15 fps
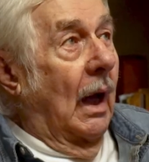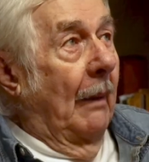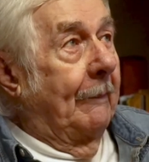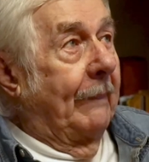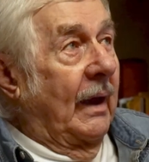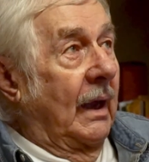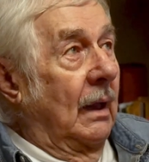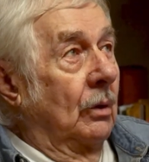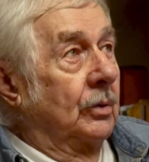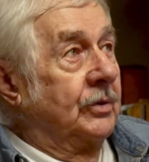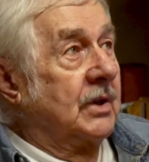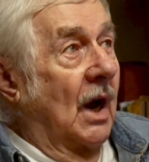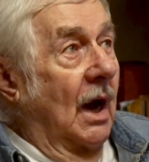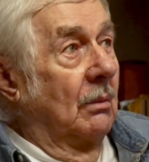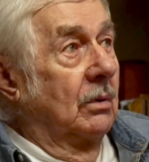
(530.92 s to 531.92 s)
Après, le
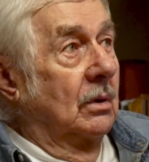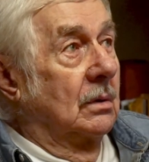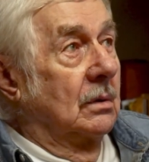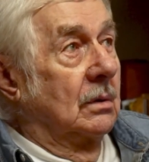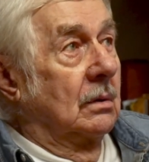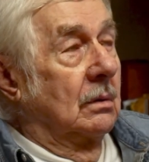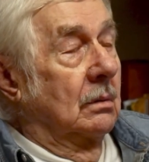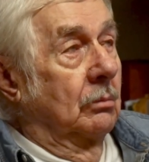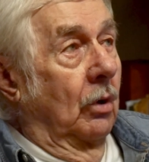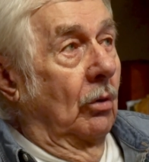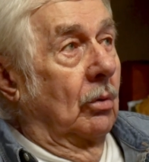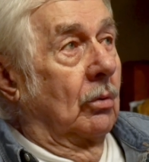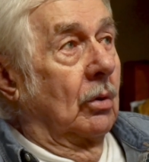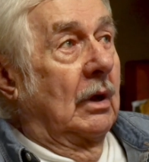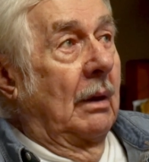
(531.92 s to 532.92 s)
diable, euh,
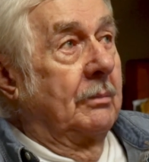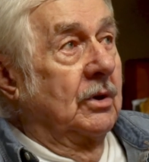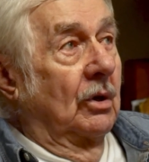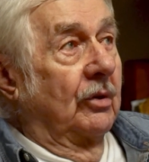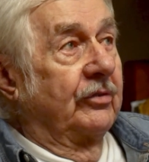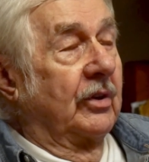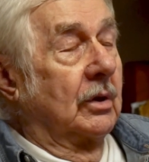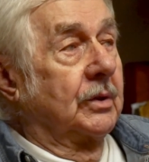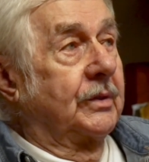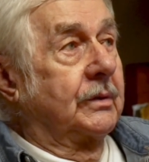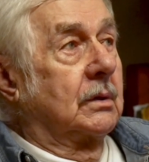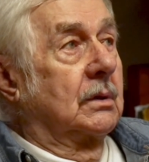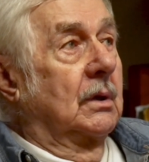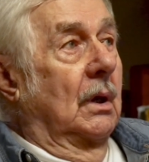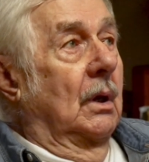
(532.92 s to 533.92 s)
bon, on l'a mis en vente.